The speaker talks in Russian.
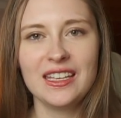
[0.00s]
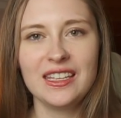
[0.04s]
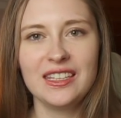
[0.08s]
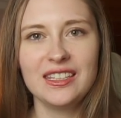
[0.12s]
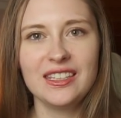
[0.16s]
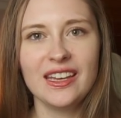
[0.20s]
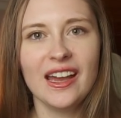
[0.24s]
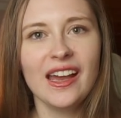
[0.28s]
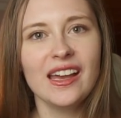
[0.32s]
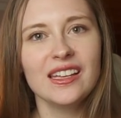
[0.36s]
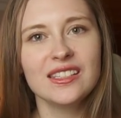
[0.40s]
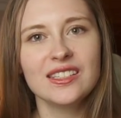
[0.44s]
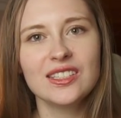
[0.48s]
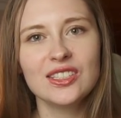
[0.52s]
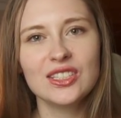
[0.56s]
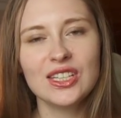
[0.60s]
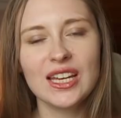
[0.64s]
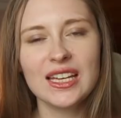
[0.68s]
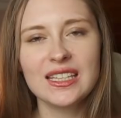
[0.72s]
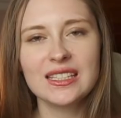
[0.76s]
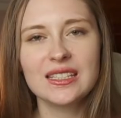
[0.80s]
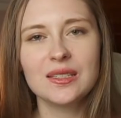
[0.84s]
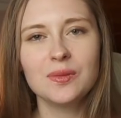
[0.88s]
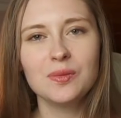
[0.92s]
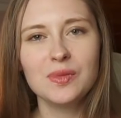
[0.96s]
Я
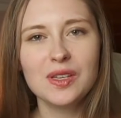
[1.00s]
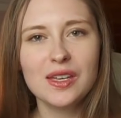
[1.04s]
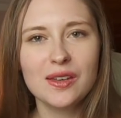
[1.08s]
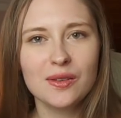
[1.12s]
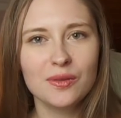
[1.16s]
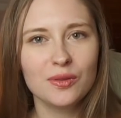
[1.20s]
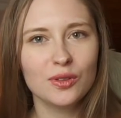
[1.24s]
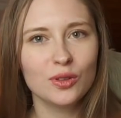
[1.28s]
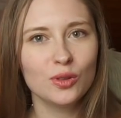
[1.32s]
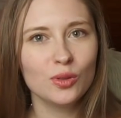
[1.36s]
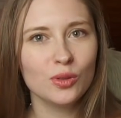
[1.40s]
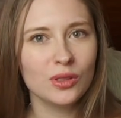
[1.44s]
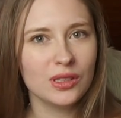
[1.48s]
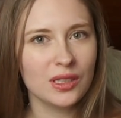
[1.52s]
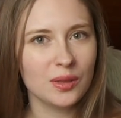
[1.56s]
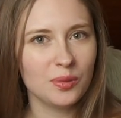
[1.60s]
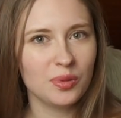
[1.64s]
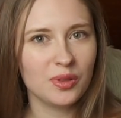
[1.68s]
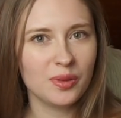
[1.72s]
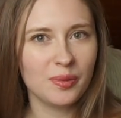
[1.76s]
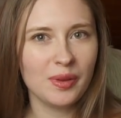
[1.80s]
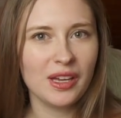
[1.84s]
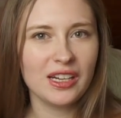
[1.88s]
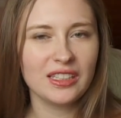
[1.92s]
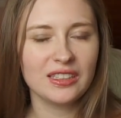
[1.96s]
сейчас имею в виду,
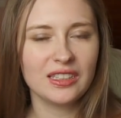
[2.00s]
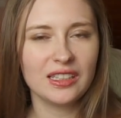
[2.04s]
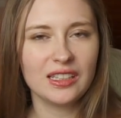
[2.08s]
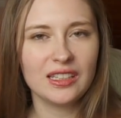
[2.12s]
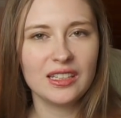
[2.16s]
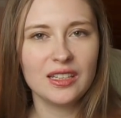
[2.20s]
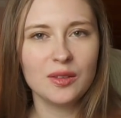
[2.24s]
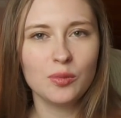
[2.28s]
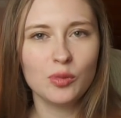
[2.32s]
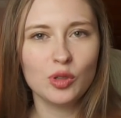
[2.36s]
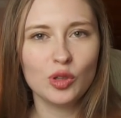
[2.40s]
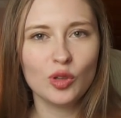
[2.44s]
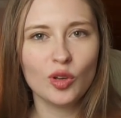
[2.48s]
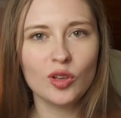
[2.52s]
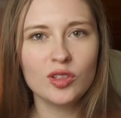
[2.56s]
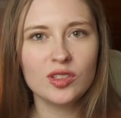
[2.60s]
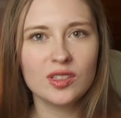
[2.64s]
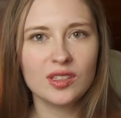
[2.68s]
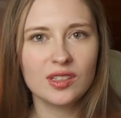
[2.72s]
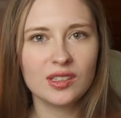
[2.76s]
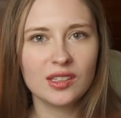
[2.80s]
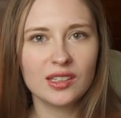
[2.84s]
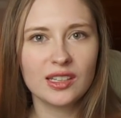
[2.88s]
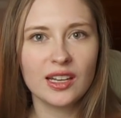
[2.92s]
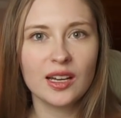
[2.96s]
например, такие
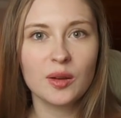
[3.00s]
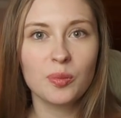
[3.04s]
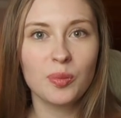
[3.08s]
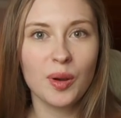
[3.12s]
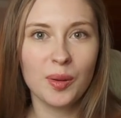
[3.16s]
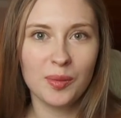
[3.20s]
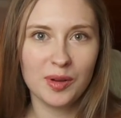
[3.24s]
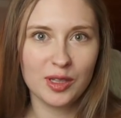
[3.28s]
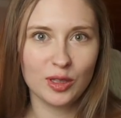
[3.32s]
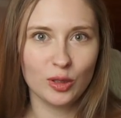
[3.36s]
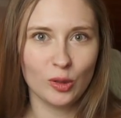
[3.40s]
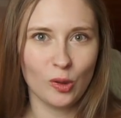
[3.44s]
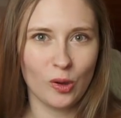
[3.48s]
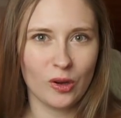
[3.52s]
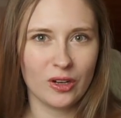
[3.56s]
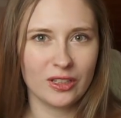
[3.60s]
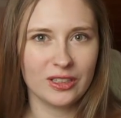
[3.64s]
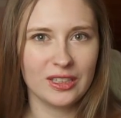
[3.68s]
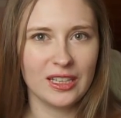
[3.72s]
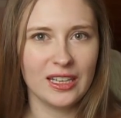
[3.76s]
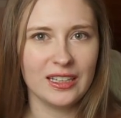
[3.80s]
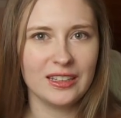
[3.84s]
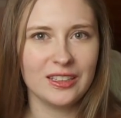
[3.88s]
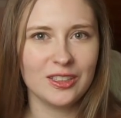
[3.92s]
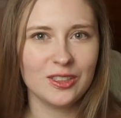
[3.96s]
методики, как
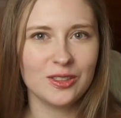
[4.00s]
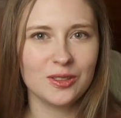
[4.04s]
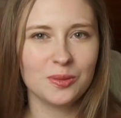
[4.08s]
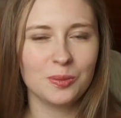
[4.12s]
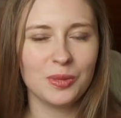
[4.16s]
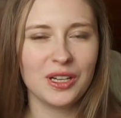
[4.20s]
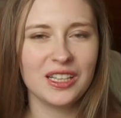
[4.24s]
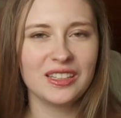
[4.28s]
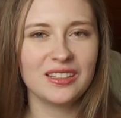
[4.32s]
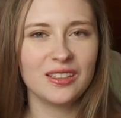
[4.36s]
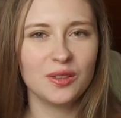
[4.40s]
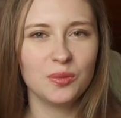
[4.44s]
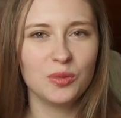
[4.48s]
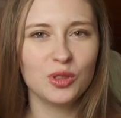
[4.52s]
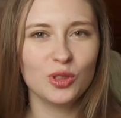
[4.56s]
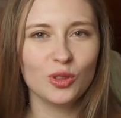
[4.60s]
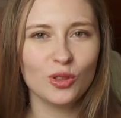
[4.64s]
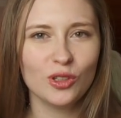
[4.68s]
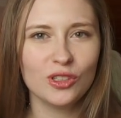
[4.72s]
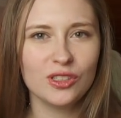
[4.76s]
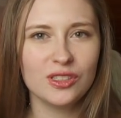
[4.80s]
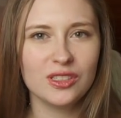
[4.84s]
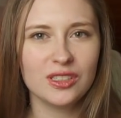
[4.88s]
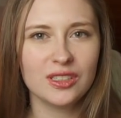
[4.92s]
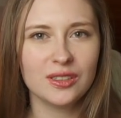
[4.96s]
помодоро, да, то есть по этой
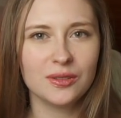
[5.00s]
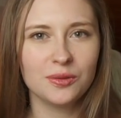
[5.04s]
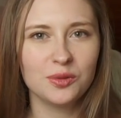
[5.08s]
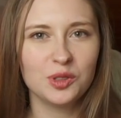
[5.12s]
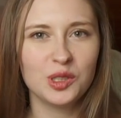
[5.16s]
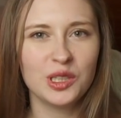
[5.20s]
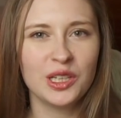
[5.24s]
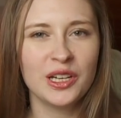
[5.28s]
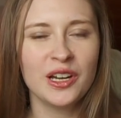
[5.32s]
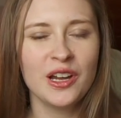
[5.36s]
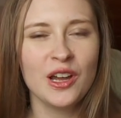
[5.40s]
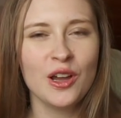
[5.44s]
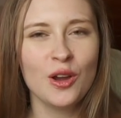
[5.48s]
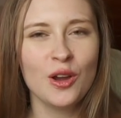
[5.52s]
методике вы